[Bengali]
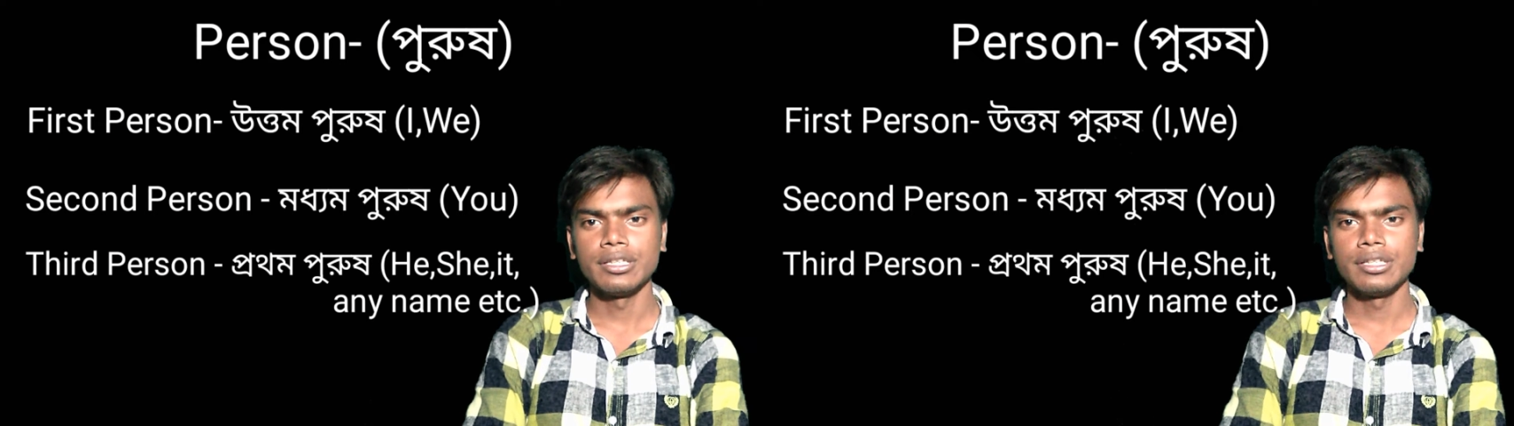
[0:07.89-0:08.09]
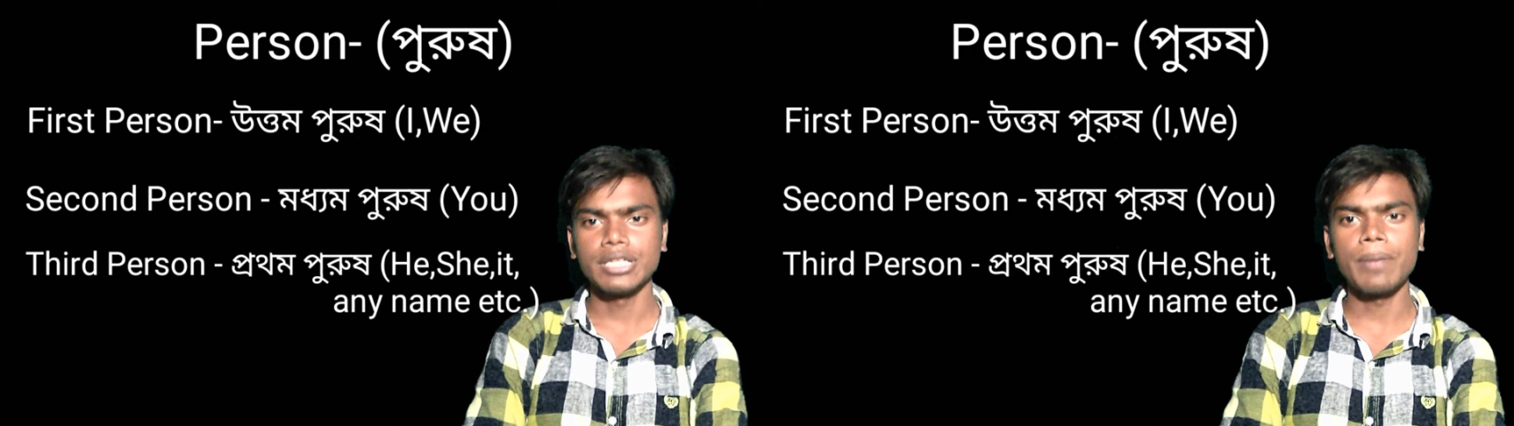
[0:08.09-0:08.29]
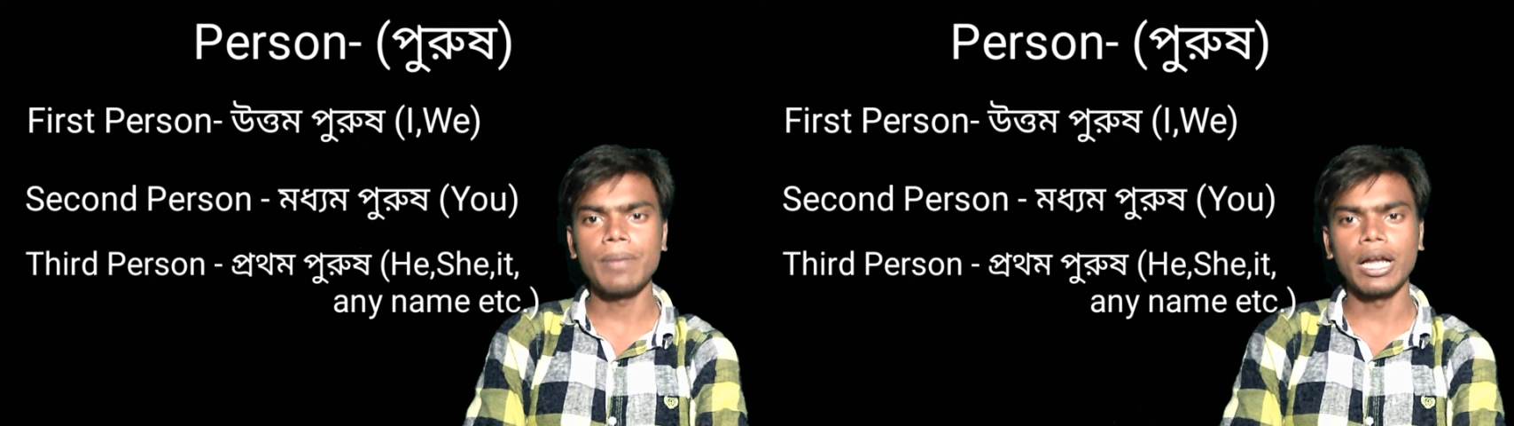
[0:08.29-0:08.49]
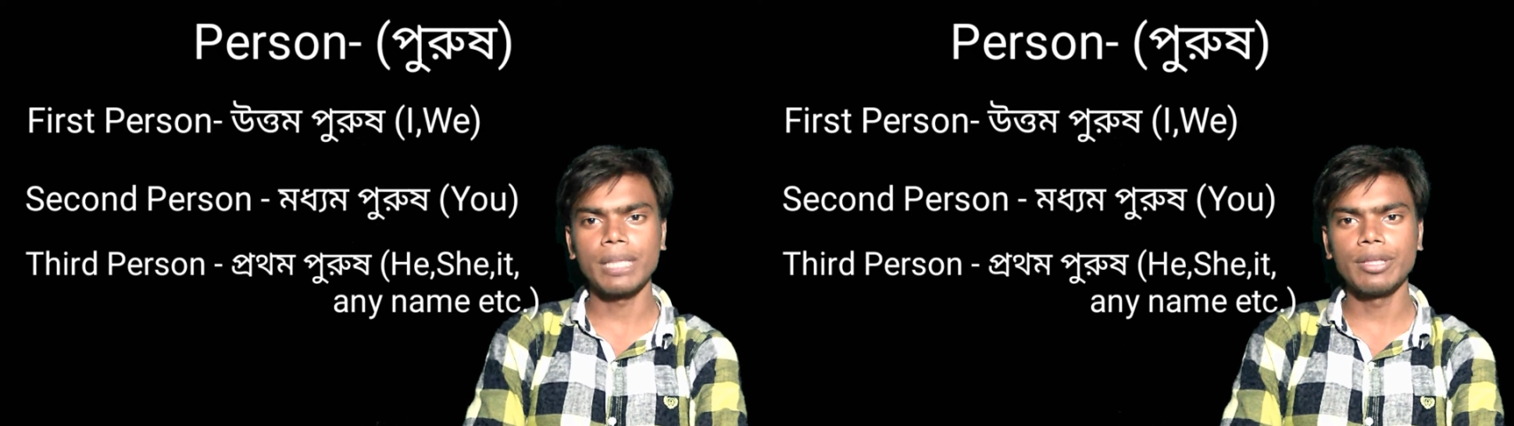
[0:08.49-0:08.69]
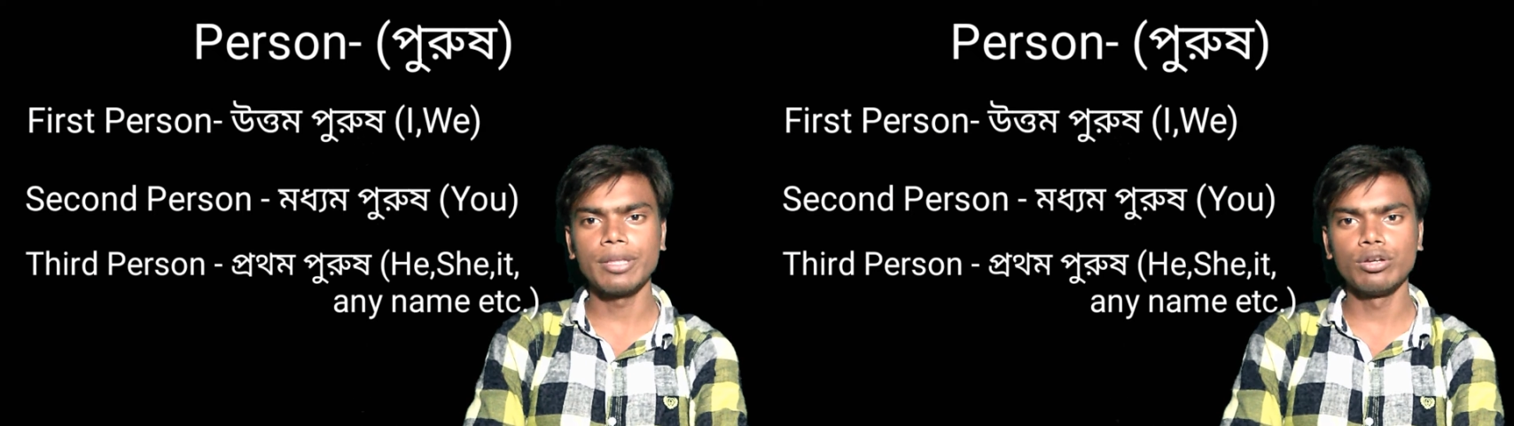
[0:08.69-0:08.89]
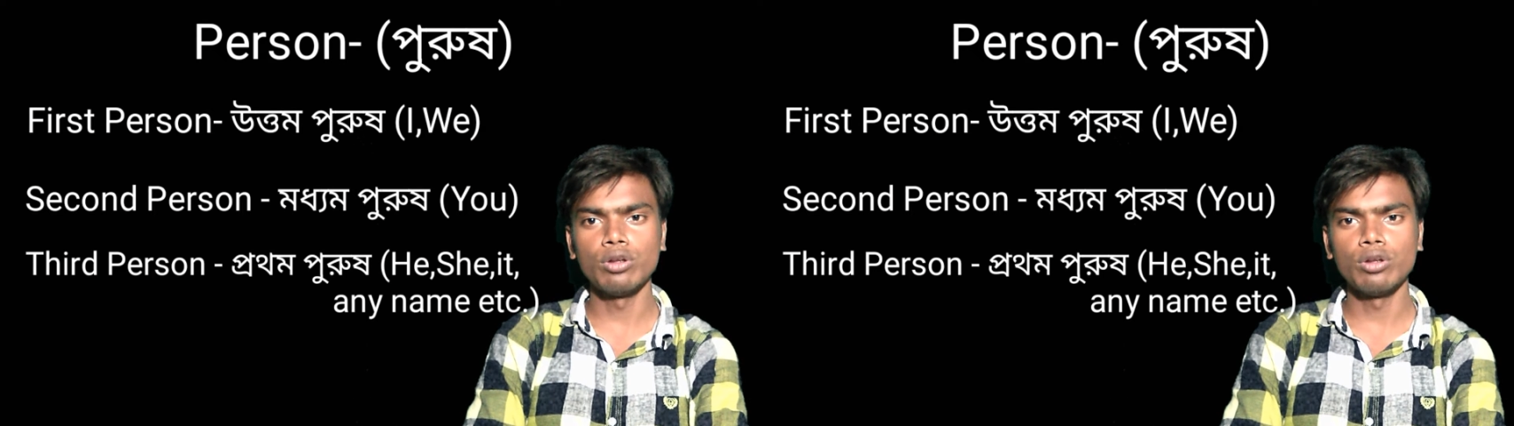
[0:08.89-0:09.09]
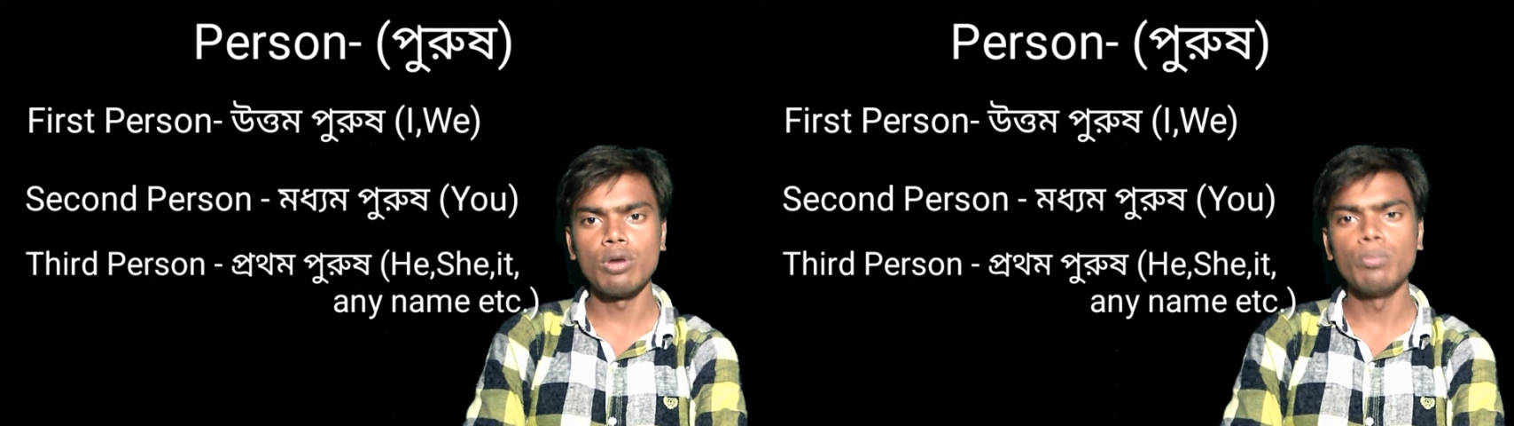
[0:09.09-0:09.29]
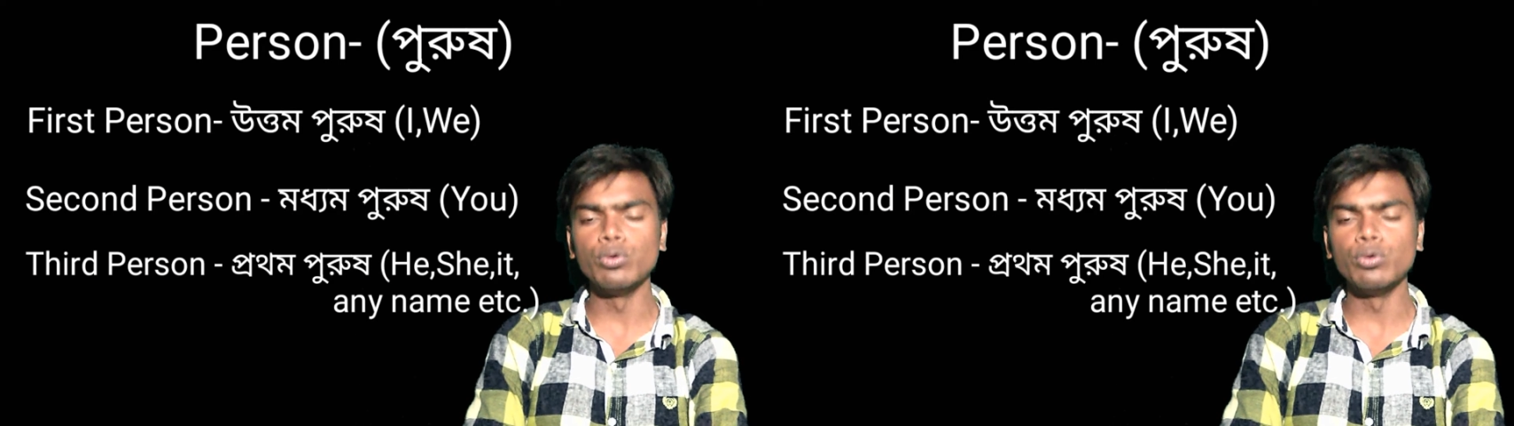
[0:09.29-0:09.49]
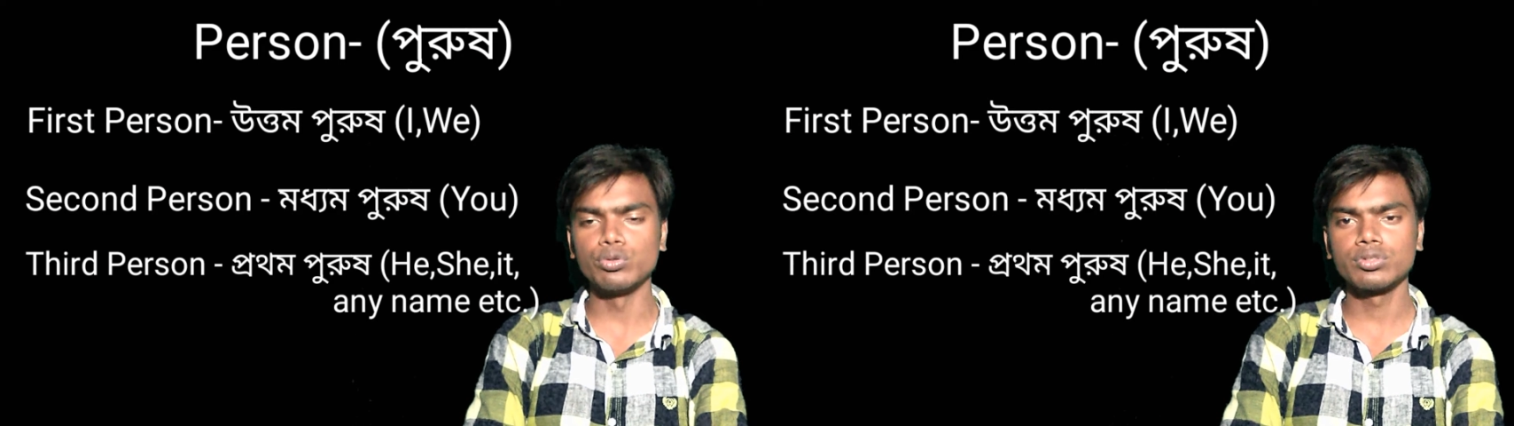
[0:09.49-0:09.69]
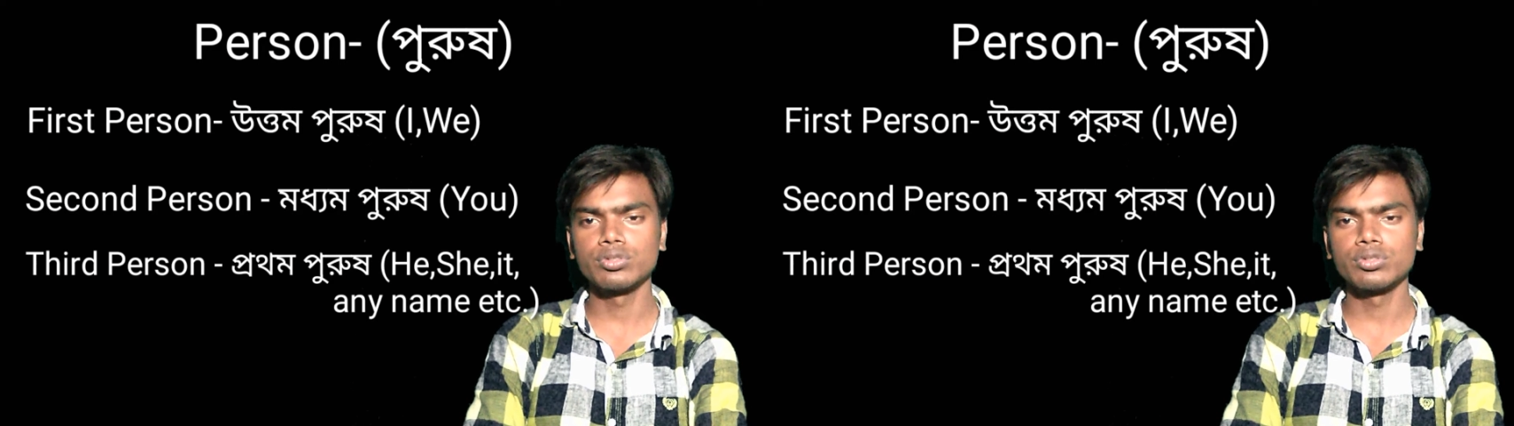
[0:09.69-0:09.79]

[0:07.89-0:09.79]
যার বাংলা মানে হলো পুরুষ